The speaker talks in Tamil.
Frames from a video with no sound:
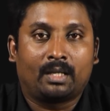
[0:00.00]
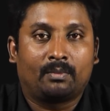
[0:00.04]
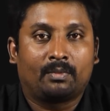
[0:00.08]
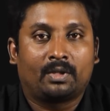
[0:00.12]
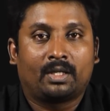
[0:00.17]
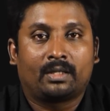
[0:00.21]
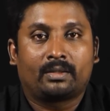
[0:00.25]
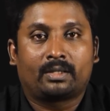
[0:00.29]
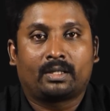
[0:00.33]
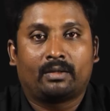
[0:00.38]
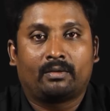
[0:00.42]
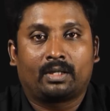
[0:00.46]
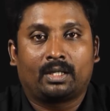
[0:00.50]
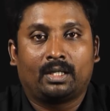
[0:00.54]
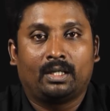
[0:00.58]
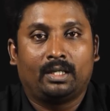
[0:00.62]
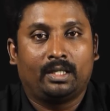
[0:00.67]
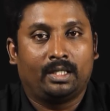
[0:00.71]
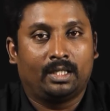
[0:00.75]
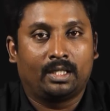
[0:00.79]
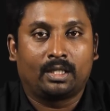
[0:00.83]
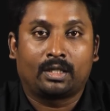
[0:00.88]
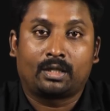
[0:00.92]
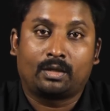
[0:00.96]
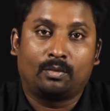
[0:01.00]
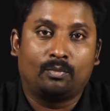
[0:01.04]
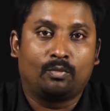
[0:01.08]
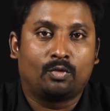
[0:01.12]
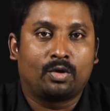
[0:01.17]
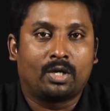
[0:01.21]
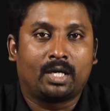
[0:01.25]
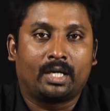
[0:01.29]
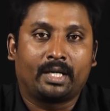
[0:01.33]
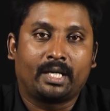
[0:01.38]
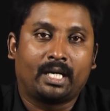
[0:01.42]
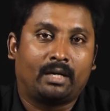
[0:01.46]
ராம்தாஸ் அவர்கள் இதற்கு
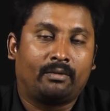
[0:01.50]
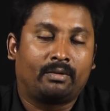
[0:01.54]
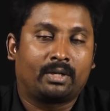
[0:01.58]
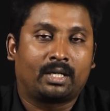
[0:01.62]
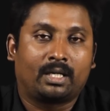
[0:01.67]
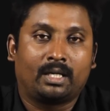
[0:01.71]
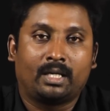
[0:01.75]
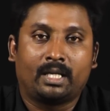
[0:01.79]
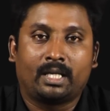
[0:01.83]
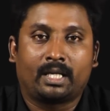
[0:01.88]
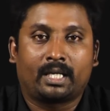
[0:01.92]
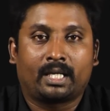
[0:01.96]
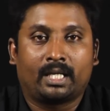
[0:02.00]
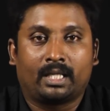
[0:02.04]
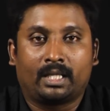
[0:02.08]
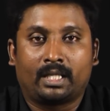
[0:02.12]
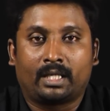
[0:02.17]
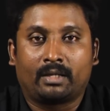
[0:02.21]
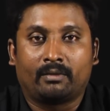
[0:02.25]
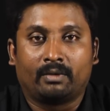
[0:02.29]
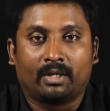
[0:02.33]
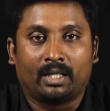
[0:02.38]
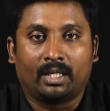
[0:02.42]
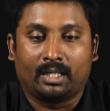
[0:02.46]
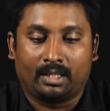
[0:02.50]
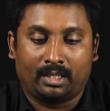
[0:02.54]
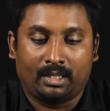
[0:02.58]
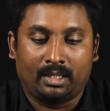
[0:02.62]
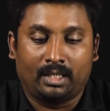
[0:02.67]
முன்னாடி அவர் நிறையா தடவை